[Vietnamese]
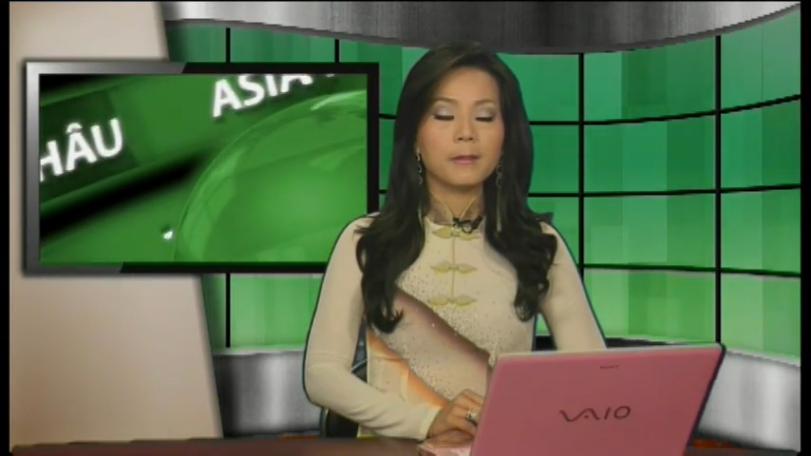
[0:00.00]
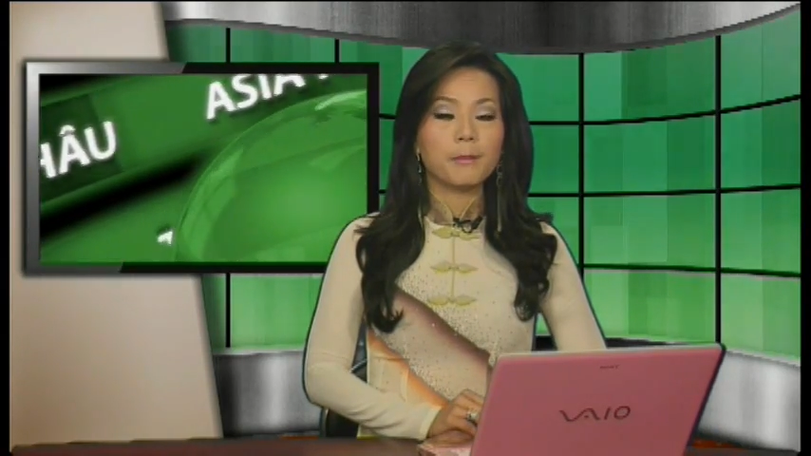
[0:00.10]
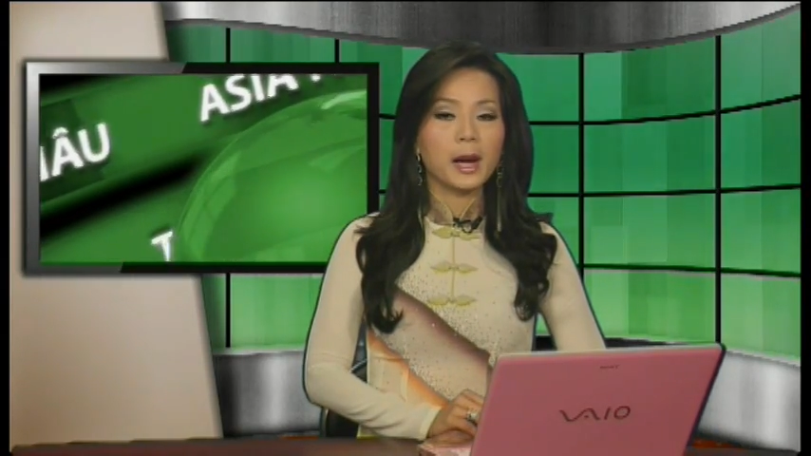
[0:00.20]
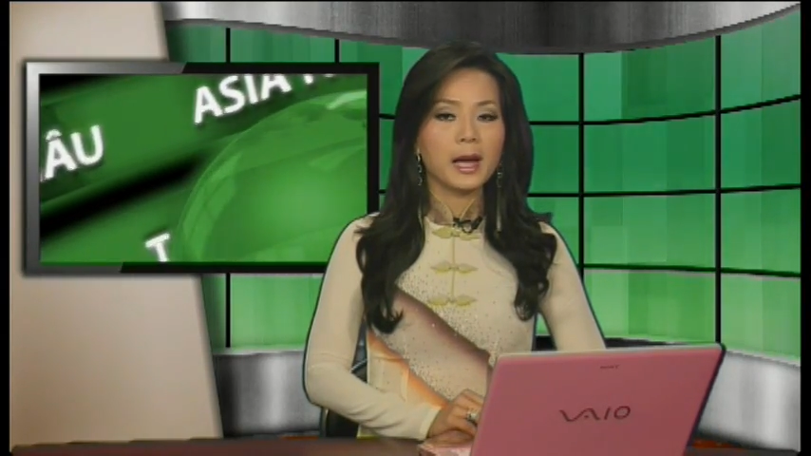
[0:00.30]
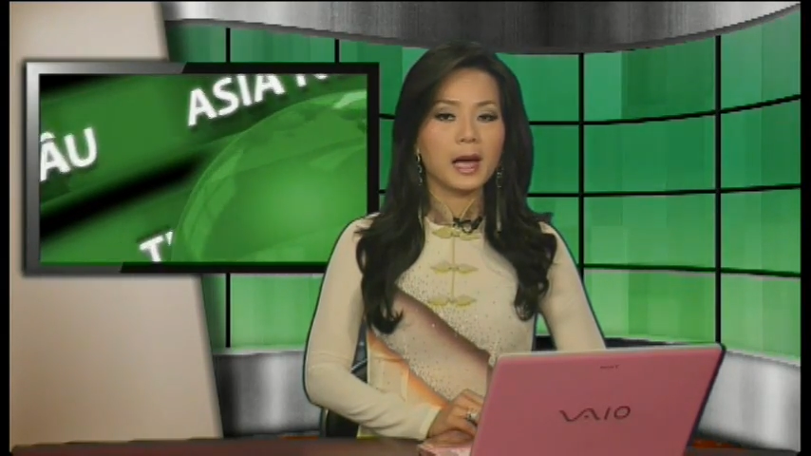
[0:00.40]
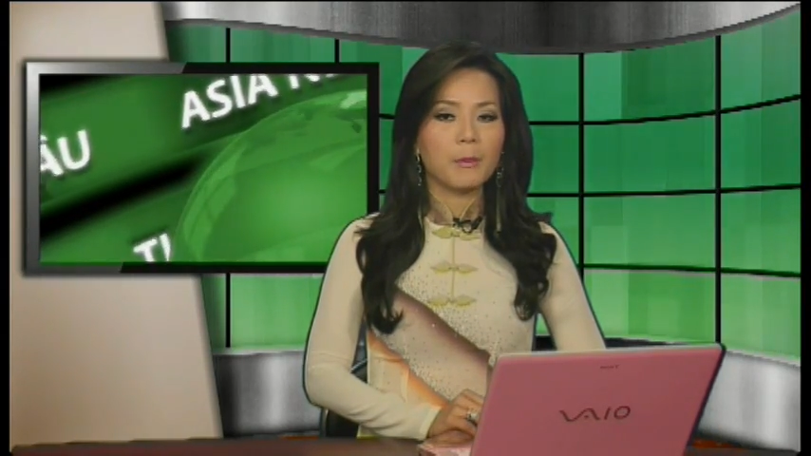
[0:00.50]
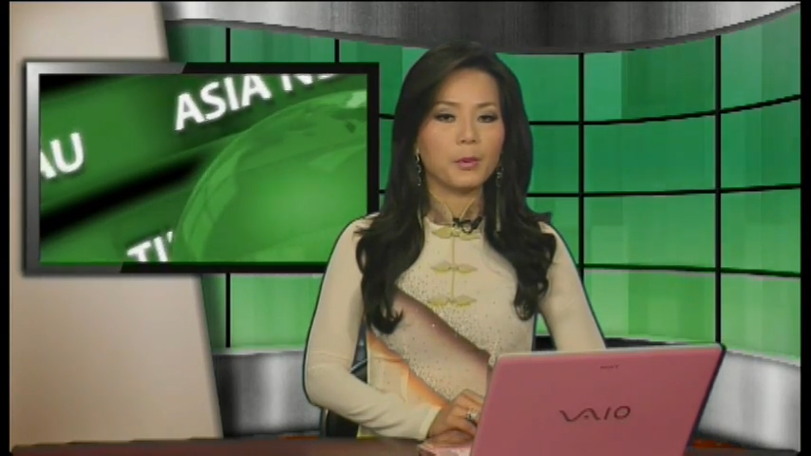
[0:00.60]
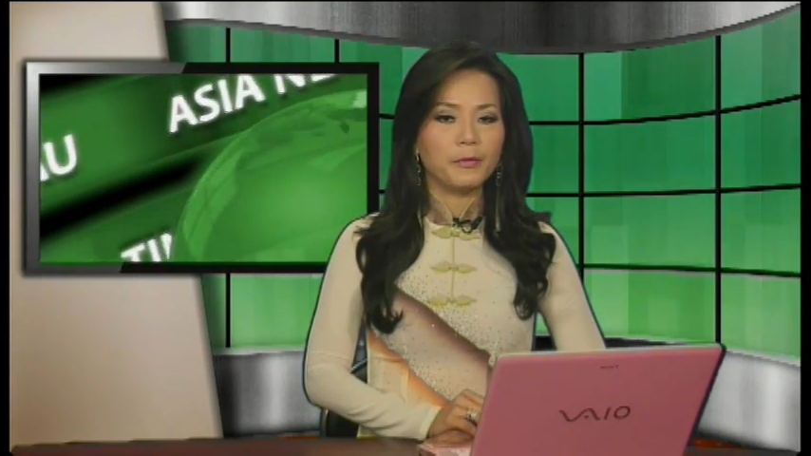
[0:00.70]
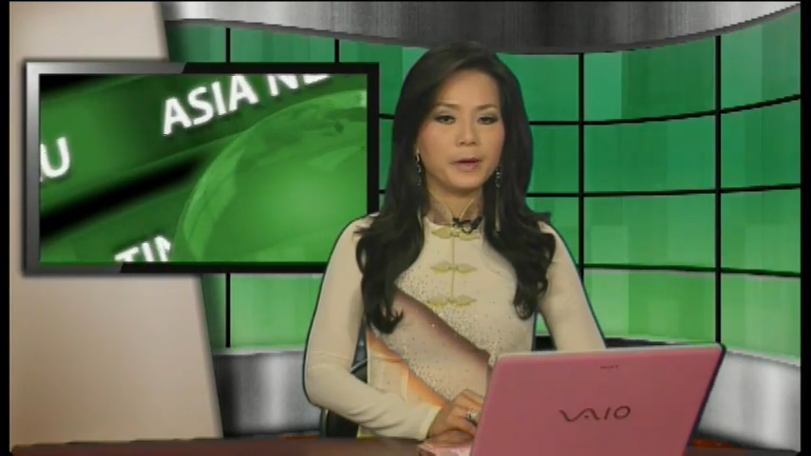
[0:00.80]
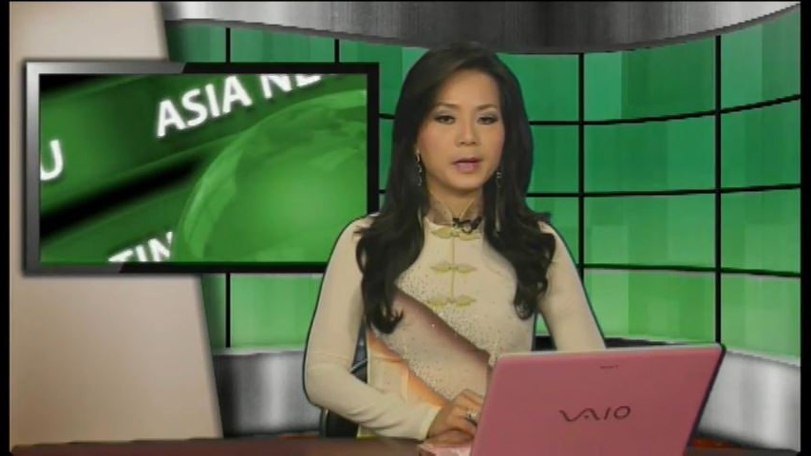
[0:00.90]
bắn hạ một
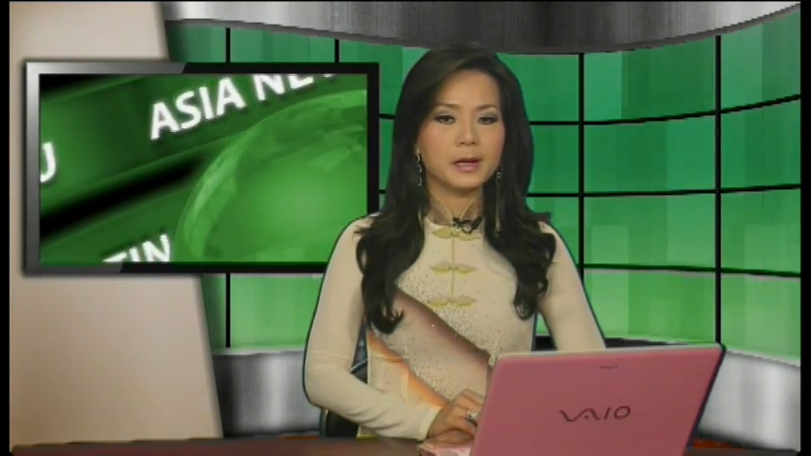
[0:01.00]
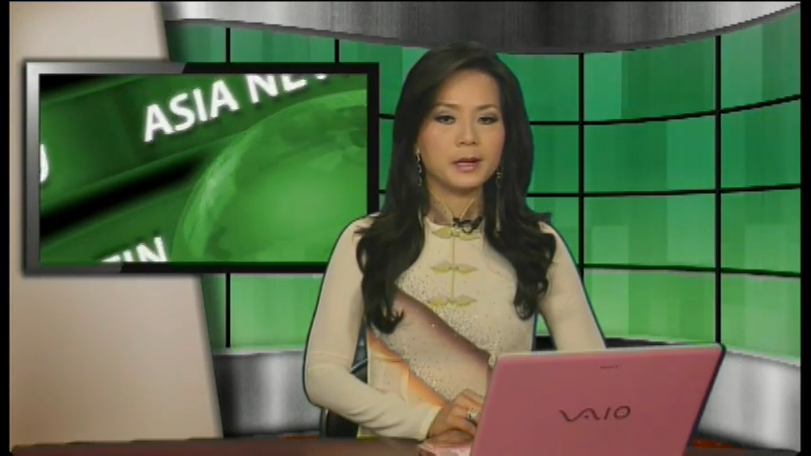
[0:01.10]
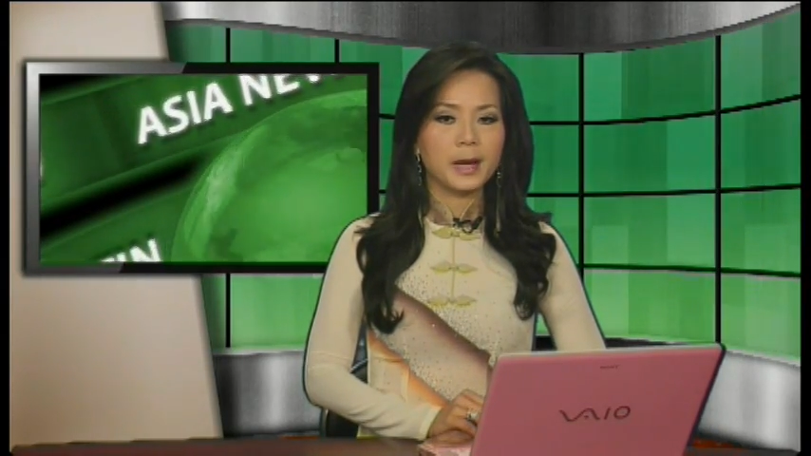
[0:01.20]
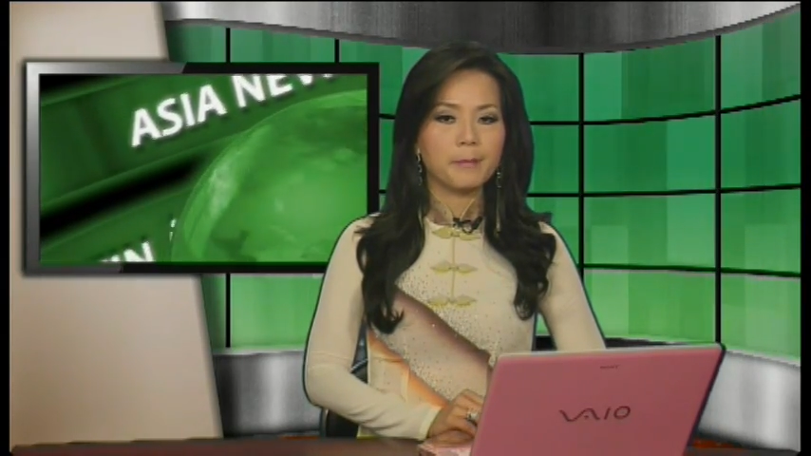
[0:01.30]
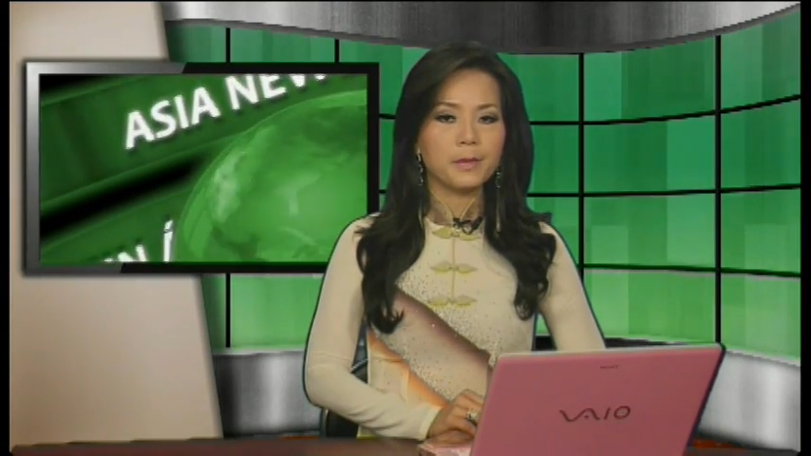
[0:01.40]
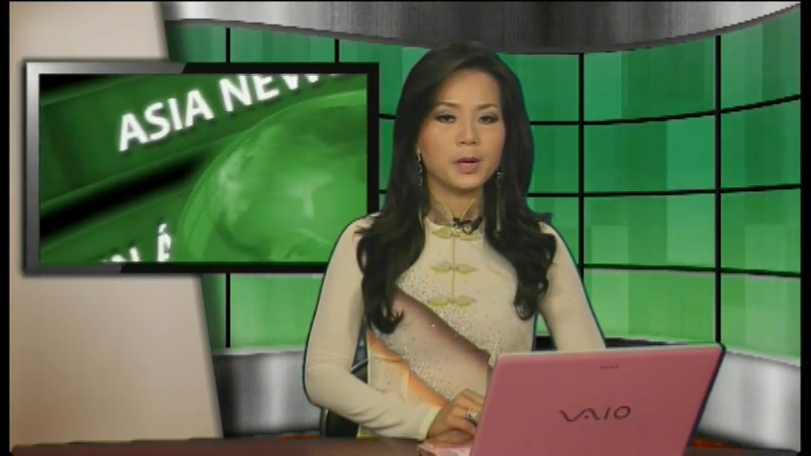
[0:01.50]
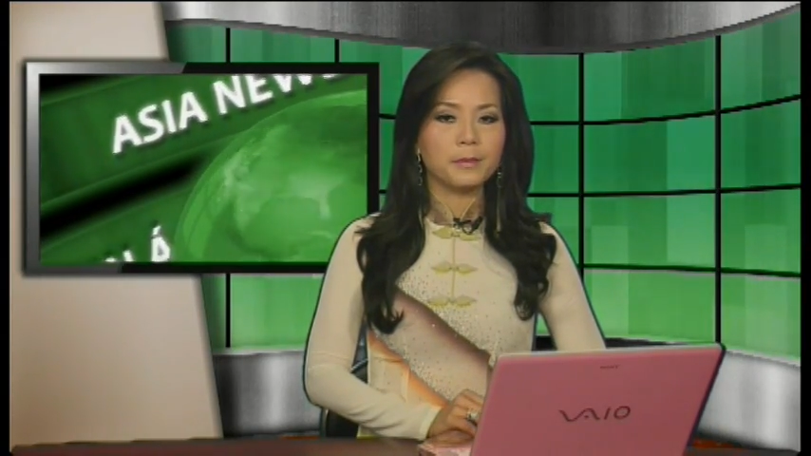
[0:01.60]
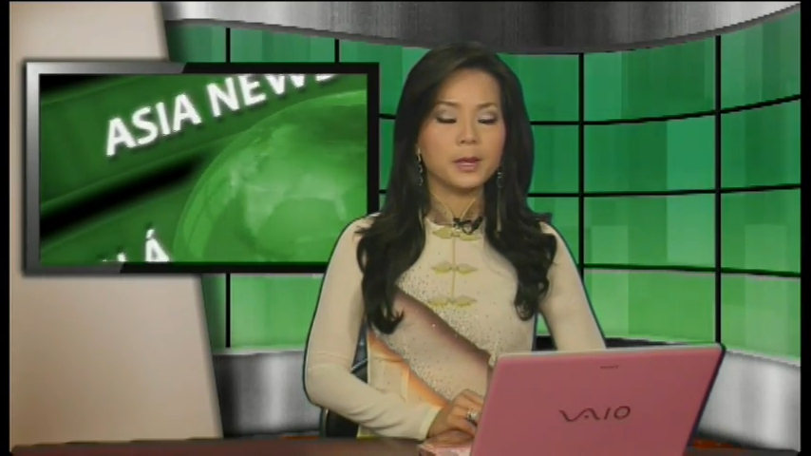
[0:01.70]
phi cơ ném bom